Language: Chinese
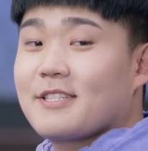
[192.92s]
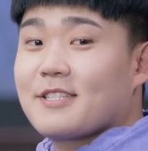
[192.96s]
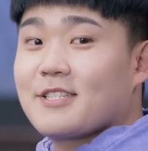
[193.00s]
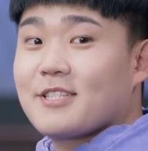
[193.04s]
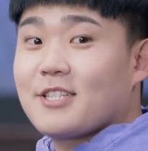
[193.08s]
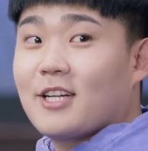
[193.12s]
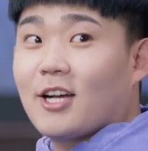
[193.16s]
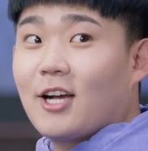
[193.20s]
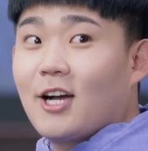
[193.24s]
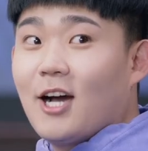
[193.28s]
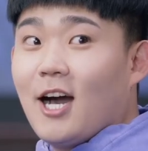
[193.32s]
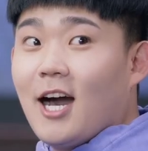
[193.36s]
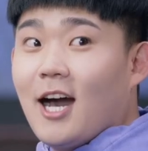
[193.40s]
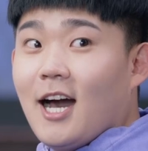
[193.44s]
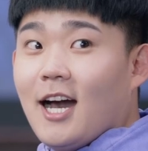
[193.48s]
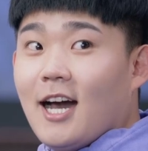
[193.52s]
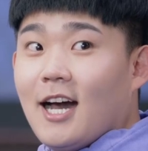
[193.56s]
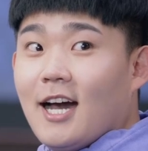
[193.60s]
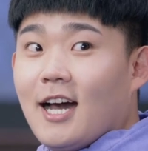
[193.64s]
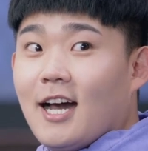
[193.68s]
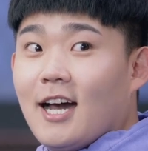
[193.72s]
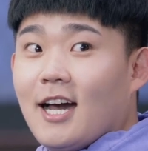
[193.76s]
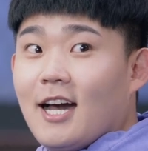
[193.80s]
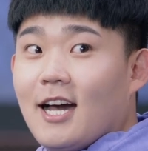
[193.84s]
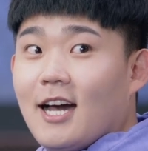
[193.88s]
陈哥，
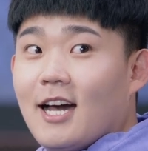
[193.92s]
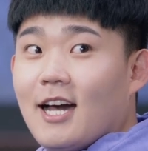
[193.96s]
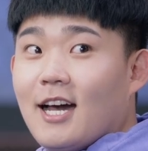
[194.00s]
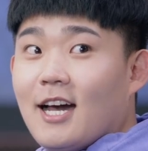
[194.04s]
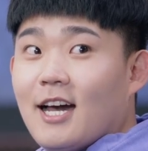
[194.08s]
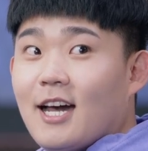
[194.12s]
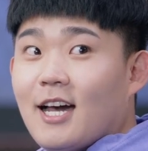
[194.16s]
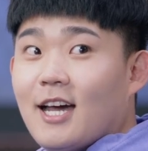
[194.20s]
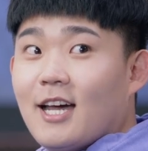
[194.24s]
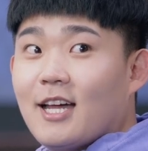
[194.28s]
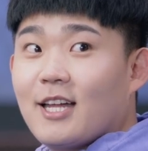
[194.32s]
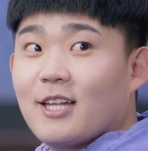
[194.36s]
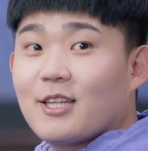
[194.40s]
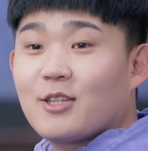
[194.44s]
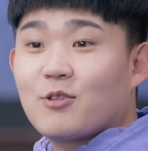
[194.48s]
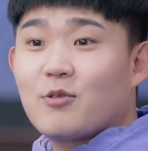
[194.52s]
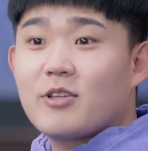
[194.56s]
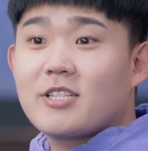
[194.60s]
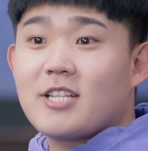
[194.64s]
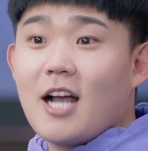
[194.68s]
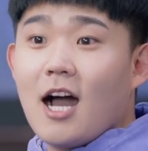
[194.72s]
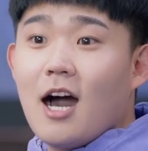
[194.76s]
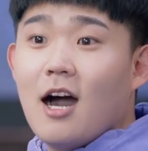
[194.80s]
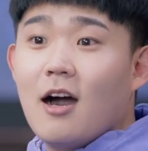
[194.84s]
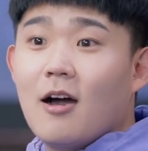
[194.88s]
队
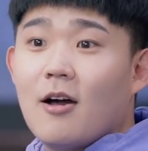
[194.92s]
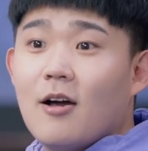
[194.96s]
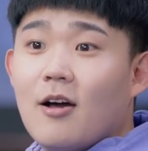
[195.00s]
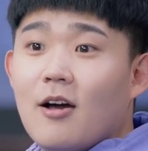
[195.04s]
长，